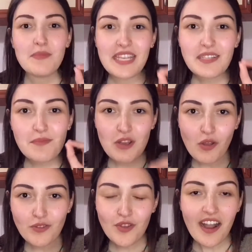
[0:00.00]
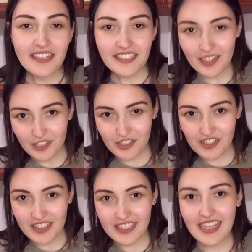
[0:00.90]
Minik bir not. Artık
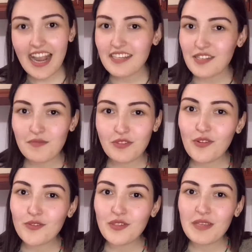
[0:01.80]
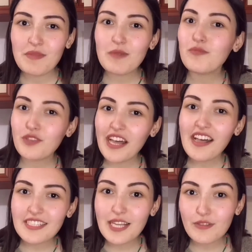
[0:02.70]
alıştınız. Her zaman olduğu gibi bu
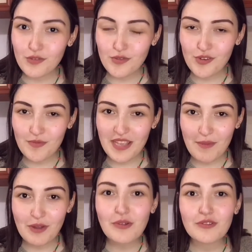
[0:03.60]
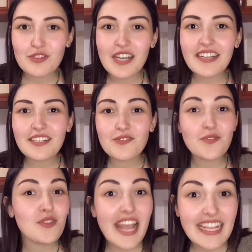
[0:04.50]
da Hazal usulü bir yemek olacak.
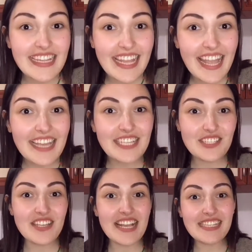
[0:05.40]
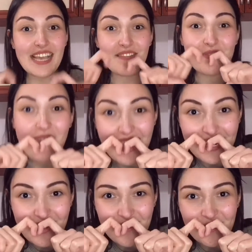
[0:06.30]
Çünkü neydi? İçine sevgimi
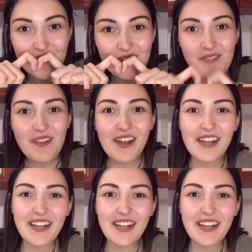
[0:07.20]
ekliyorum.